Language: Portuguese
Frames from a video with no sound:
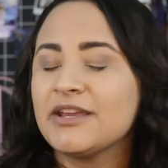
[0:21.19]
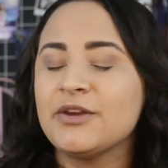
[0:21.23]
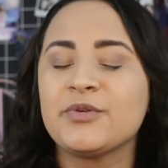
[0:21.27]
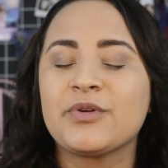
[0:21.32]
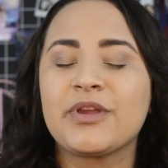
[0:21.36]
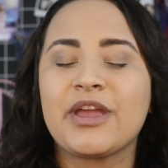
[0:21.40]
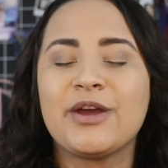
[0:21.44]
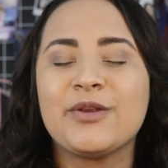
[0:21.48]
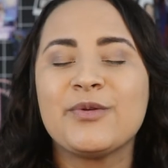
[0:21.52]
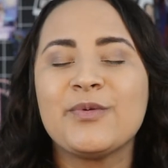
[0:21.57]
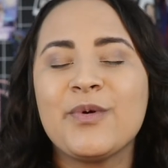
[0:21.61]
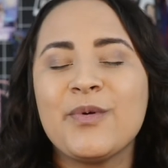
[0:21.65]
Eu
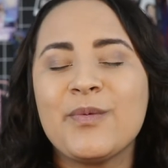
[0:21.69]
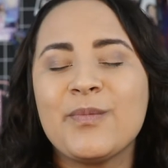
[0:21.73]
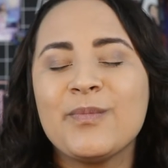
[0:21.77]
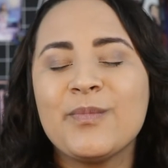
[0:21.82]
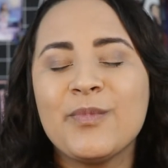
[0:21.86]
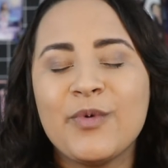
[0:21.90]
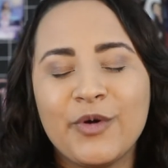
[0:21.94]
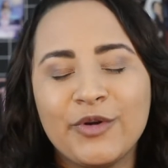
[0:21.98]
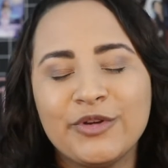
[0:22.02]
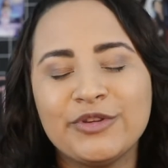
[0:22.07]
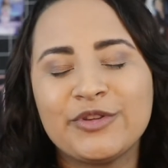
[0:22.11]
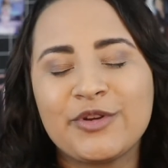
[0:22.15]
quero
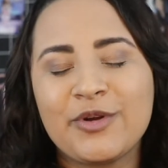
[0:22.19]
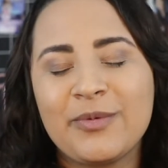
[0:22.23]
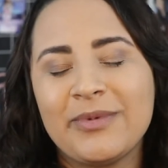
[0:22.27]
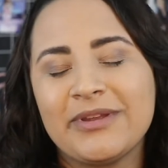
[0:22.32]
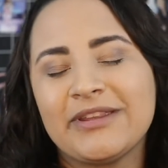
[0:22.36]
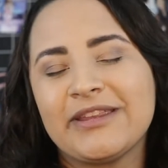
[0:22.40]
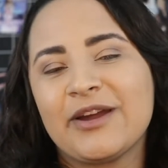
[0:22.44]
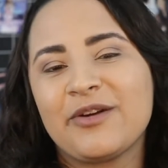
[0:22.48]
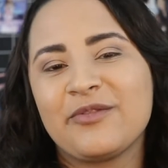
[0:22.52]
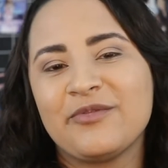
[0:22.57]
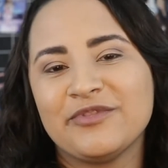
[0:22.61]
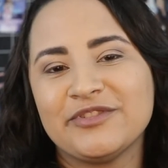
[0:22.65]
muito
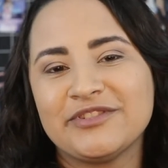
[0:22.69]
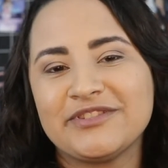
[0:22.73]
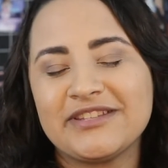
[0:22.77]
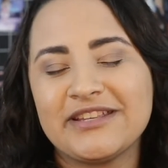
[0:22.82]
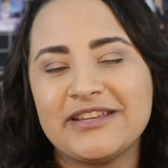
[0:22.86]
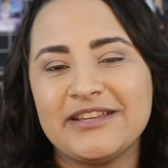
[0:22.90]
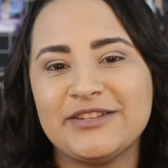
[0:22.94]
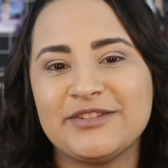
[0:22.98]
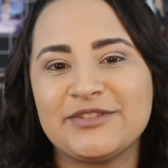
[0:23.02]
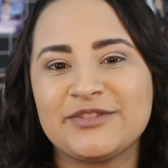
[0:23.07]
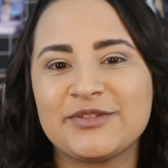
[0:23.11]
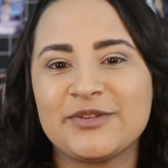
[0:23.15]
comentar com
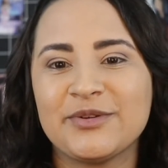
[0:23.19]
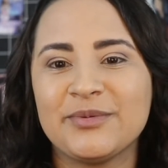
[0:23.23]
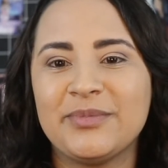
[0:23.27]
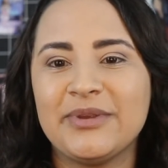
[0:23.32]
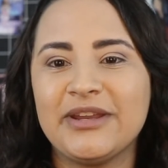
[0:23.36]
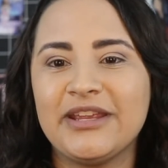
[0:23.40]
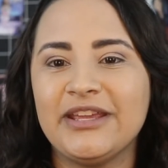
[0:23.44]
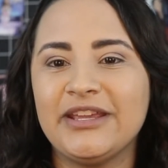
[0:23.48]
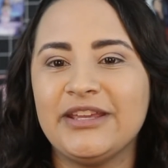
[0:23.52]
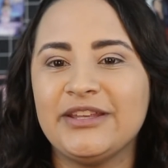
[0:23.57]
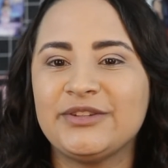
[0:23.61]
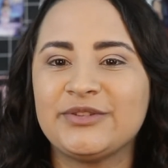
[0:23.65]
vocês
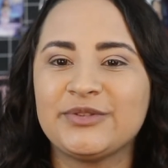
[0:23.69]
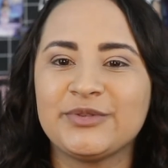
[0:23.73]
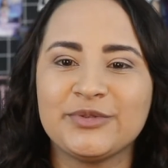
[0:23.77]
sobre